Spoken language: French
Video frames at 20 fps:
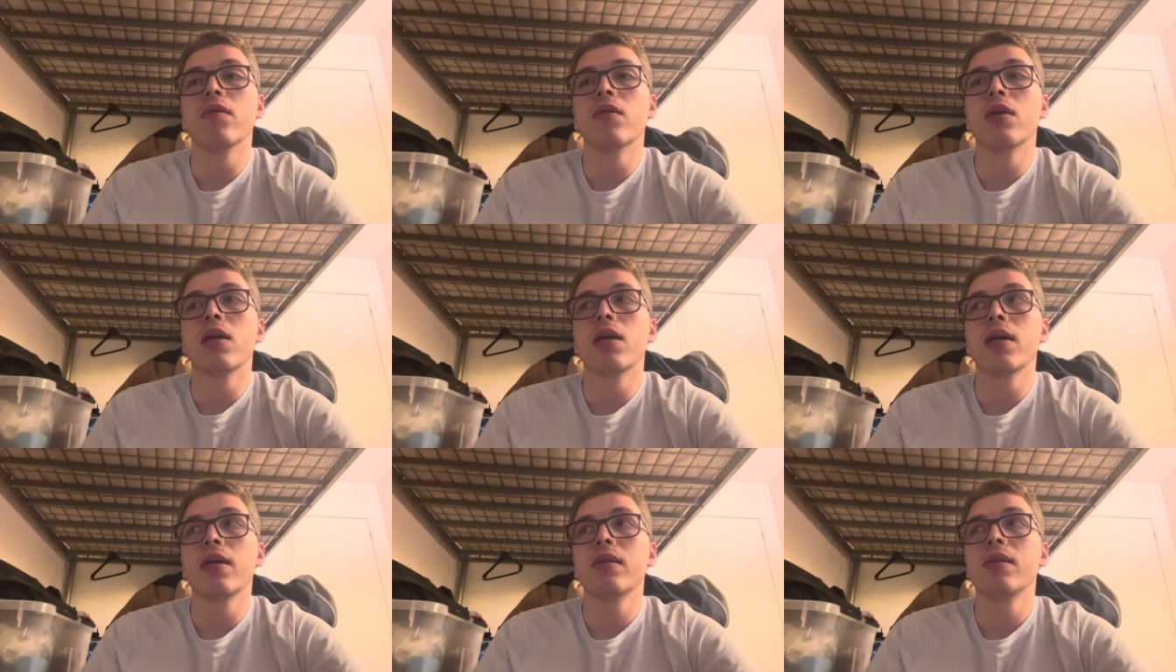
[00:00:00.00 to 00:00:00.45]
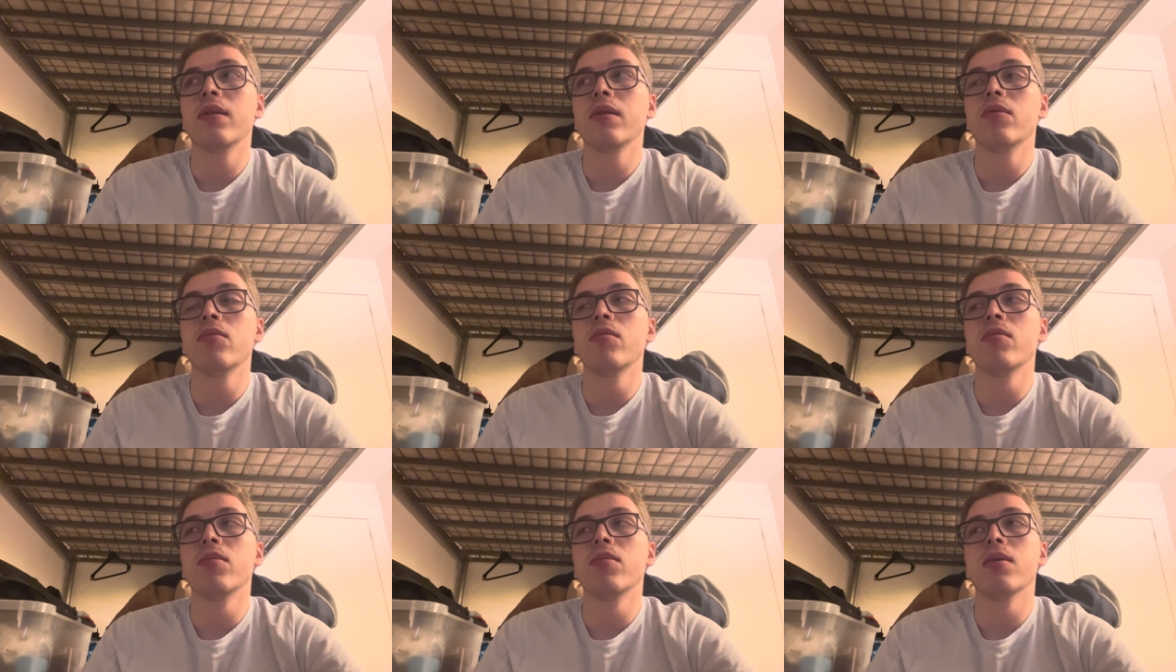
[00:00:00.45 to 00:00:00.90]
Voilà, c'est
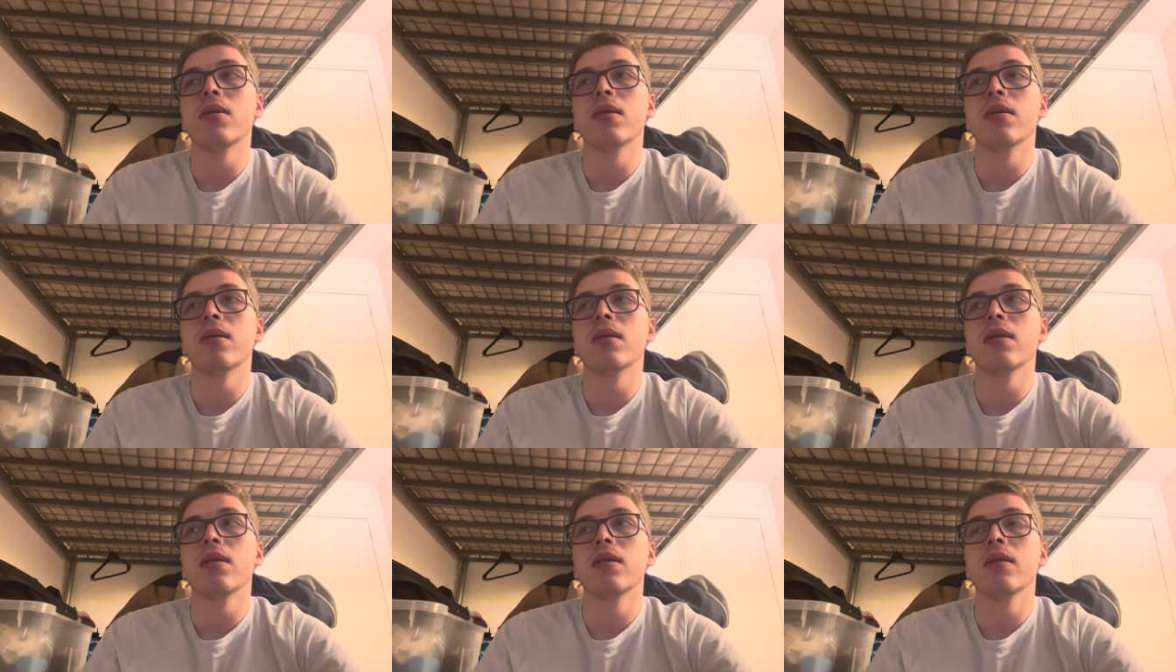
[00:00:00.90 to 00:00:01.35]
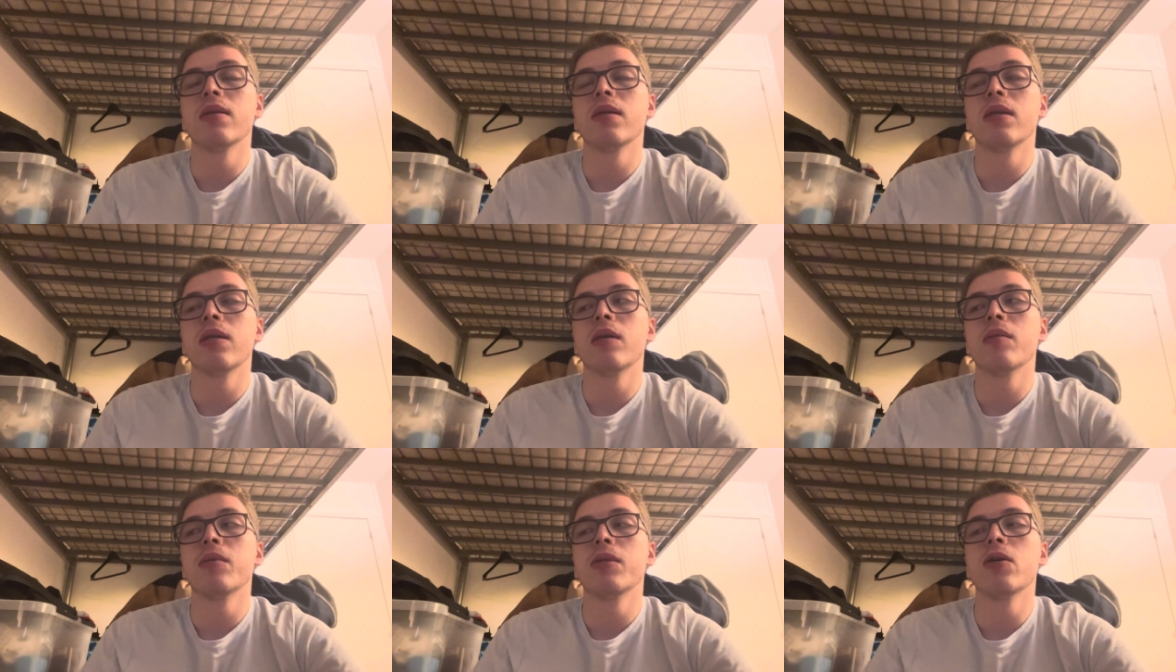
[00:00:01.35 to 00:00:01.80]
tout. C'est
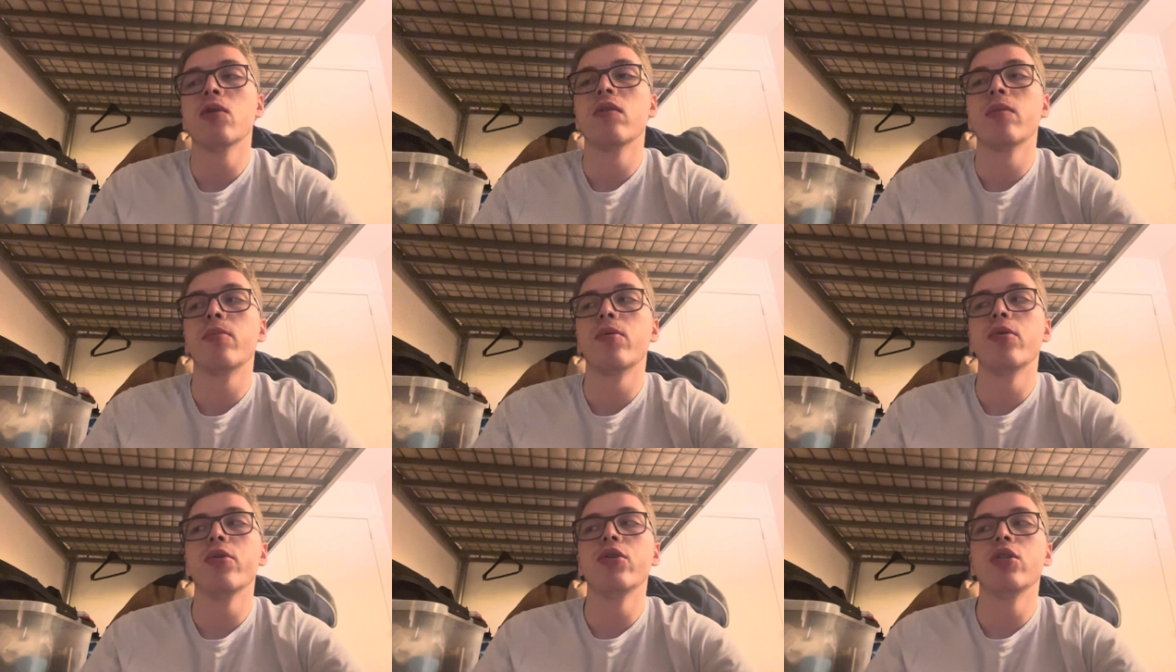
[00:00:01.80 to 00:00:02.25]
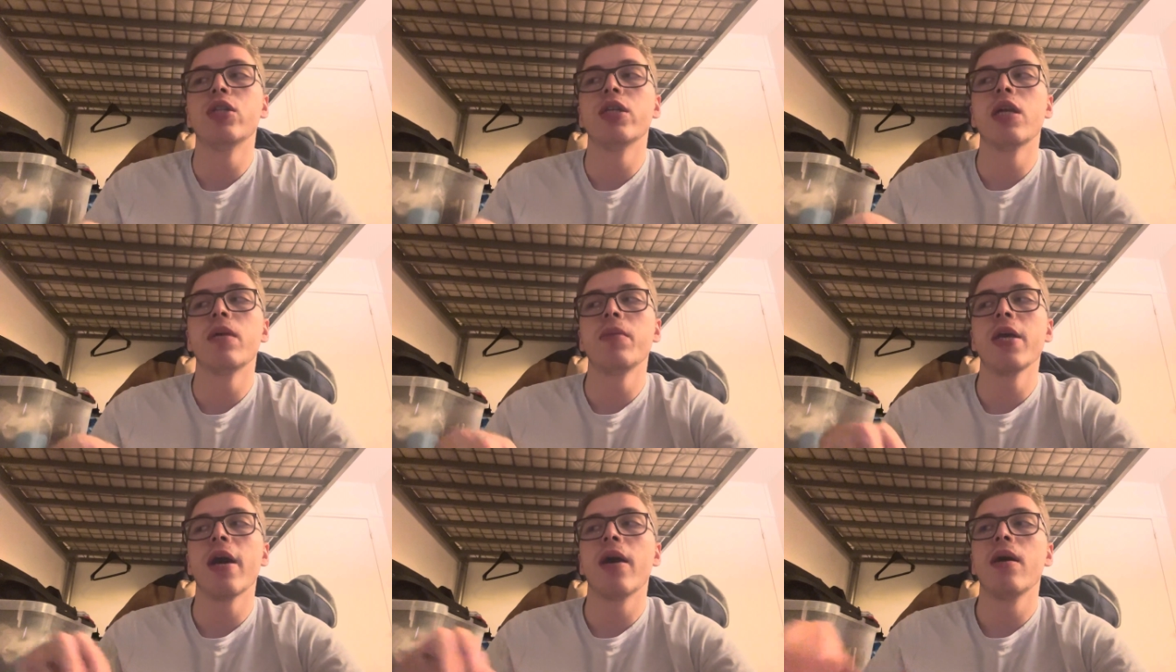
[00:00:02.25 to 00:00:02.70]
comme ça, on va pas lui jeter la
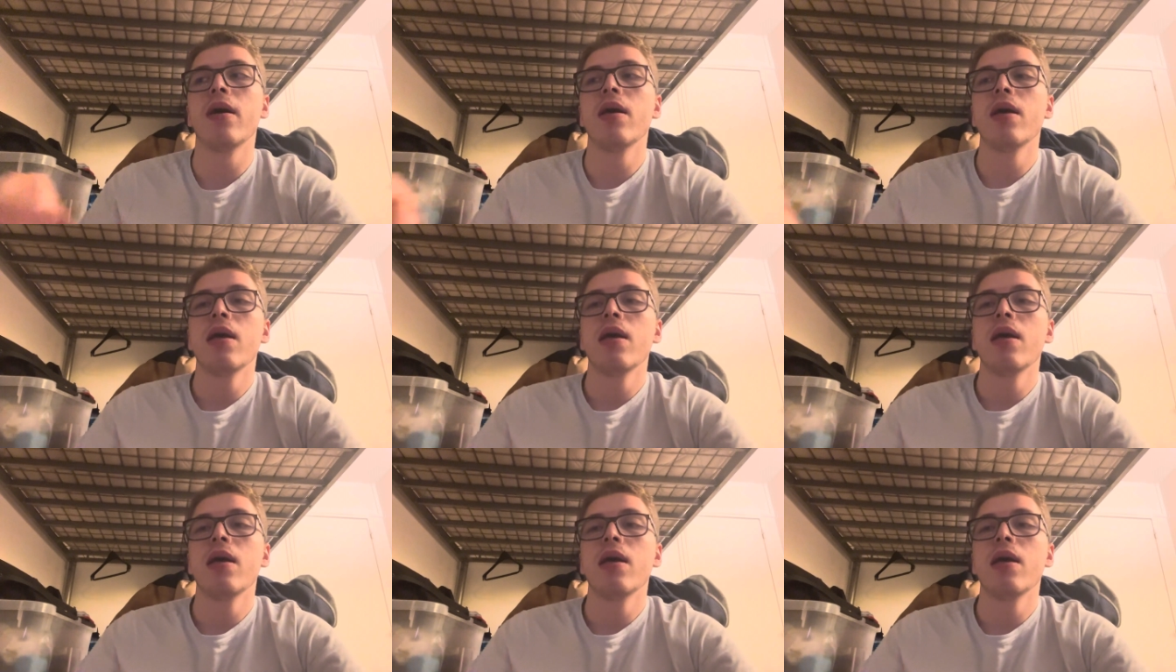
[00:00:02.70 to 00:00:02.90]
pierre.